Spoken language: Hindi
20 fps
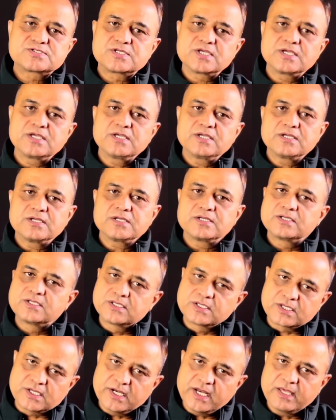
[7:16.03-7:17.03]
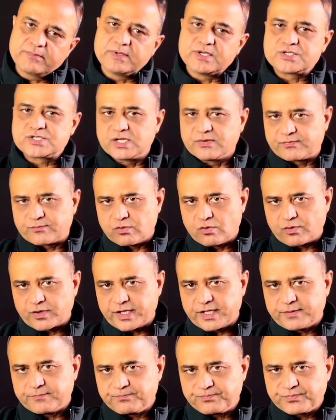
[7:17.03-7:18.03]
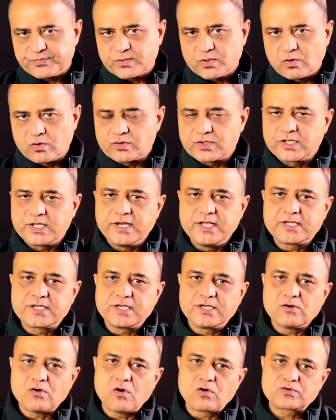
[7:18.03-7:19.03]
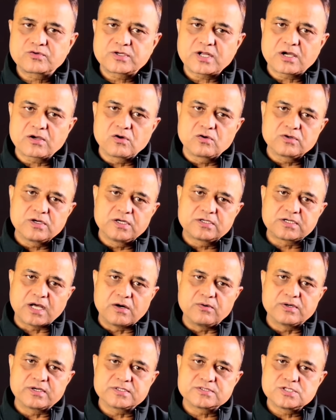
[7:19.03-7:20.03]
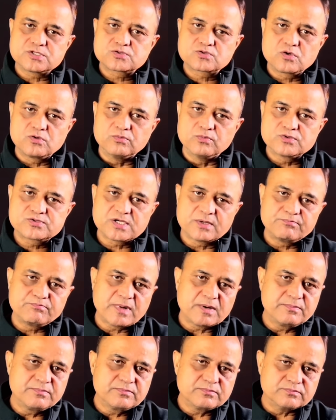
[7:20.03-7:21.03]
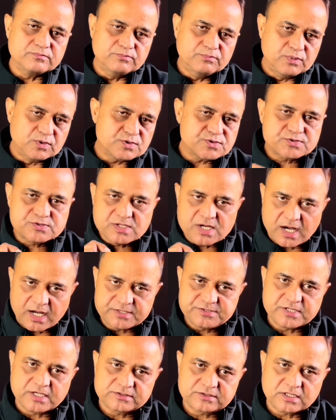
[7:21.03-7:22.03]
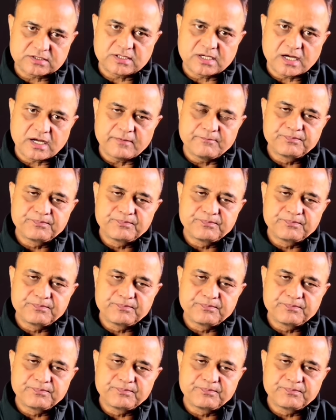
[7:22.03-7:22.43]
सिंह किले में शिफ्ट हो गए और किले के ओक्टागोनल टावर जिसको मुसम्मम बुर्ज कहा जाता था